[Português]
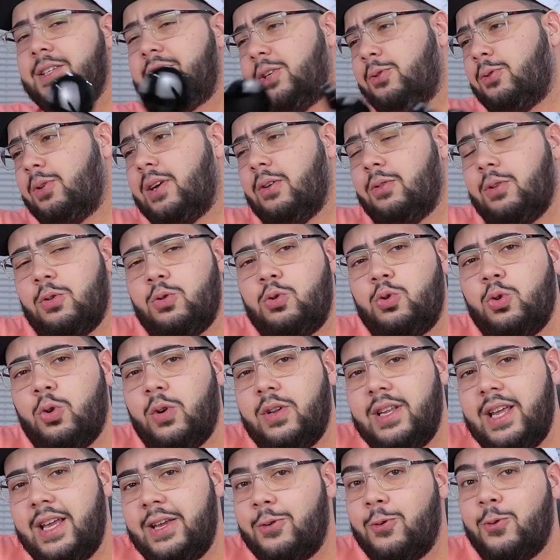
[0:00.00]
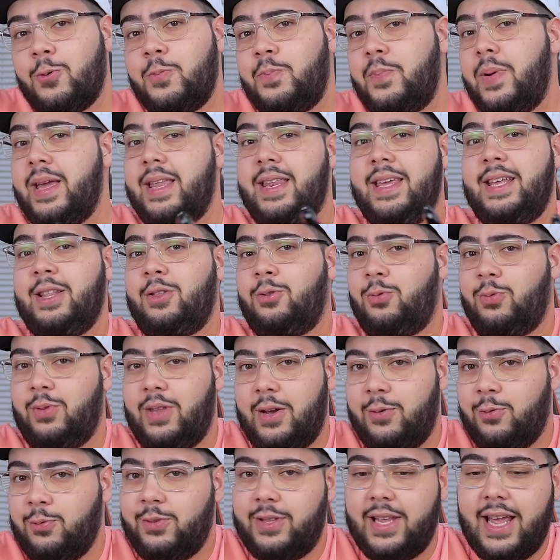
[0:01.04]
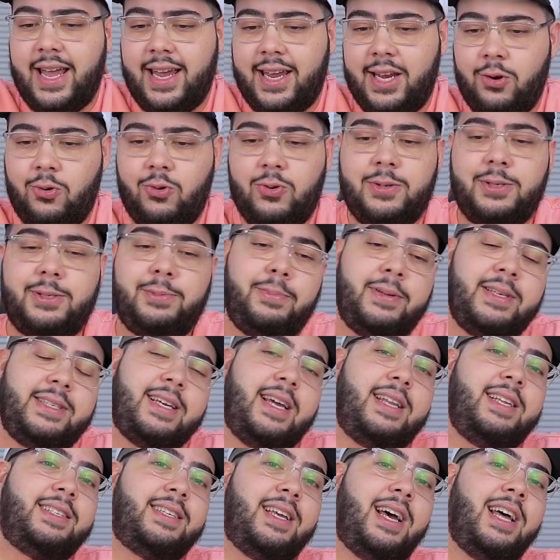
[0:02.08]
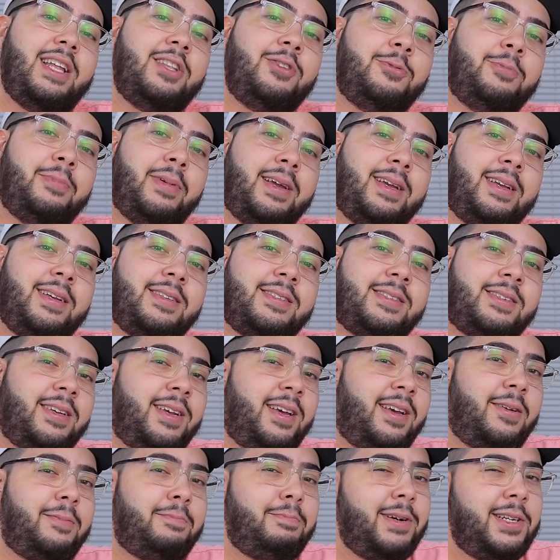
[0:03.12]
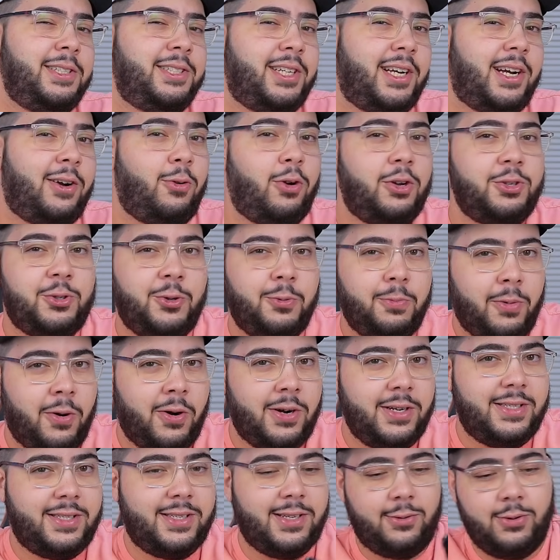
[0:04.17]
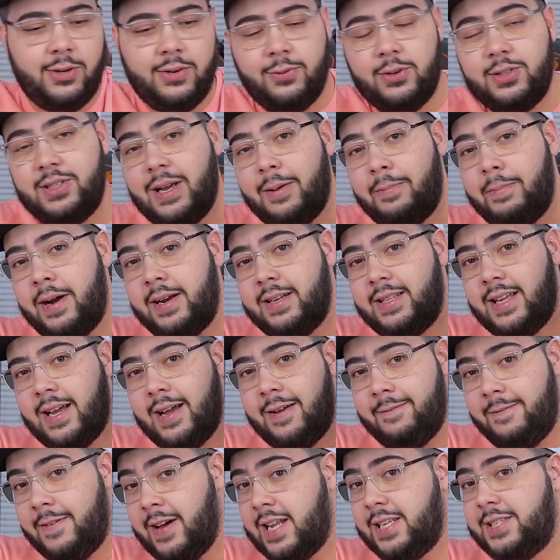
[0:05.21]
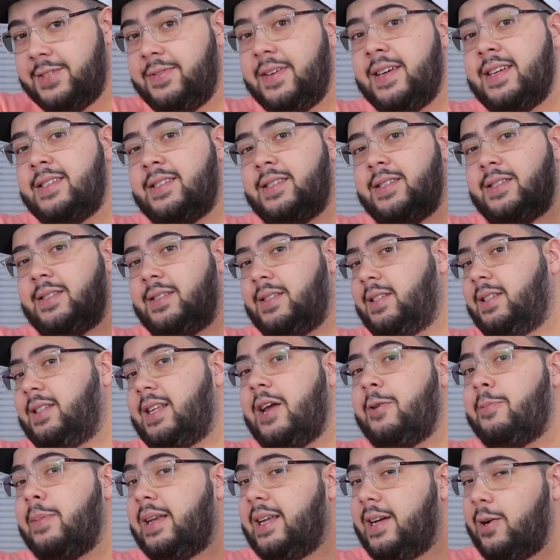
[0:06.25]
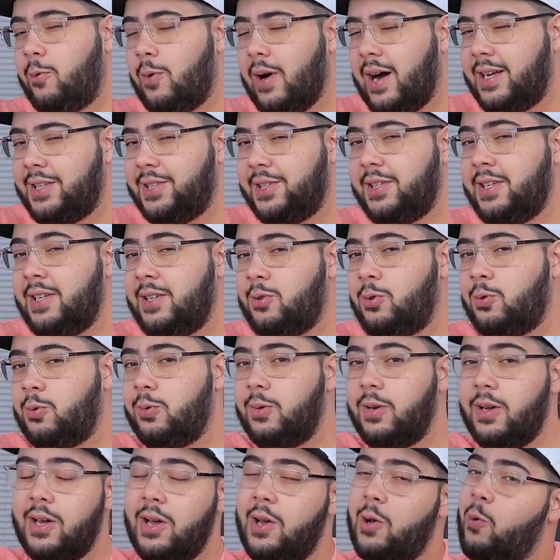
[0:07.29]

Digo que eu não sou nenhum perito, nenhum técnico especializado, mas manja código Morse, quando você aperta várias vezes e tem uma linguagem isso?